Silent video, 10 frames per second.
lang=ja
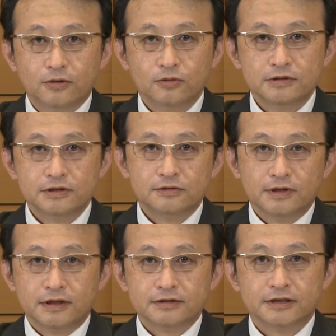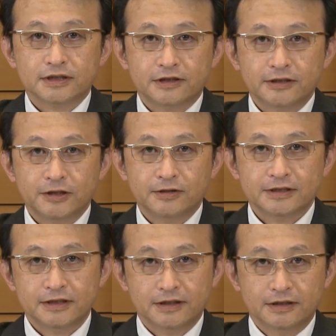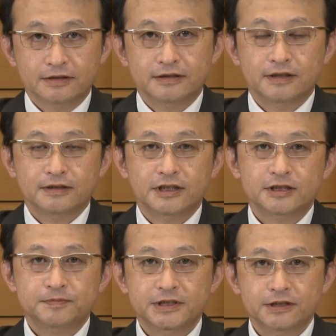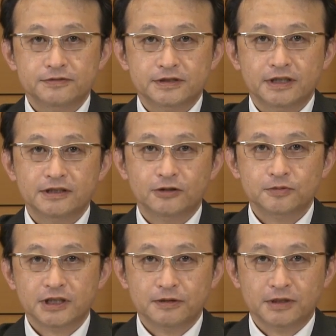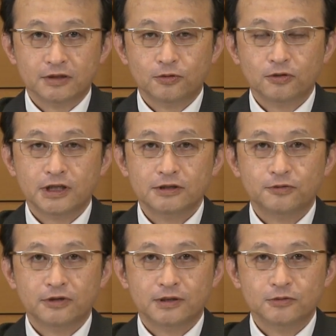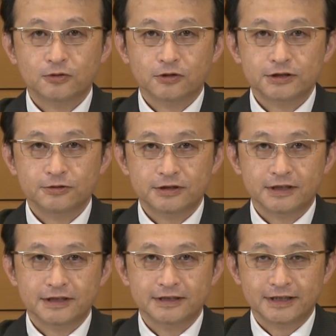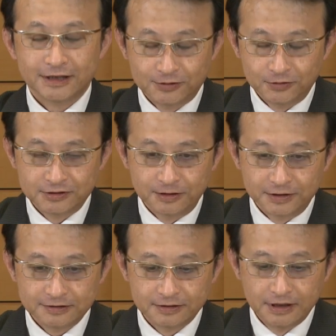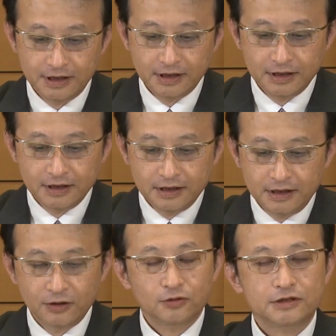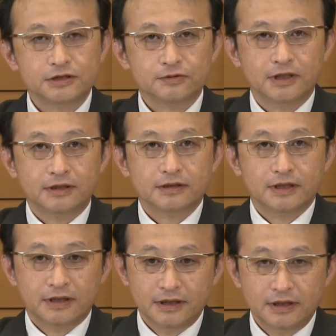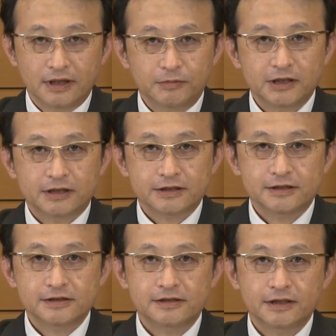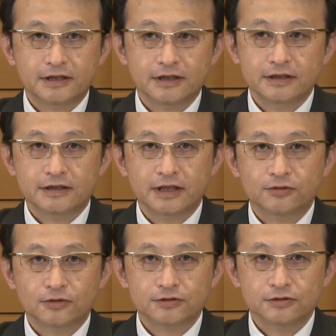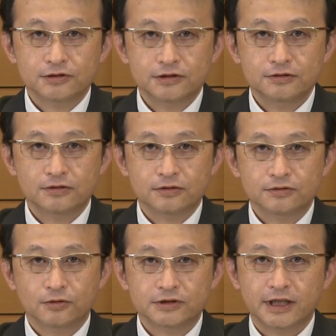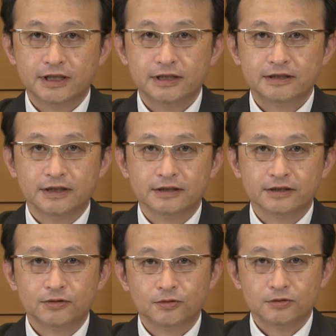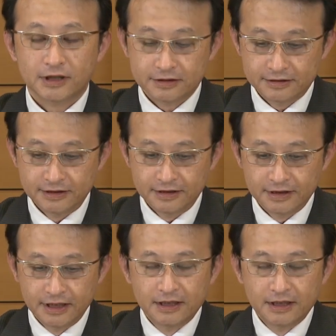本日は笹川平和財団 SPF チャイナオブザーバー公開フォーラムをご視聴いただきありがとうございます。本日はアメリカ新政権に対抗する中国の世界観と題して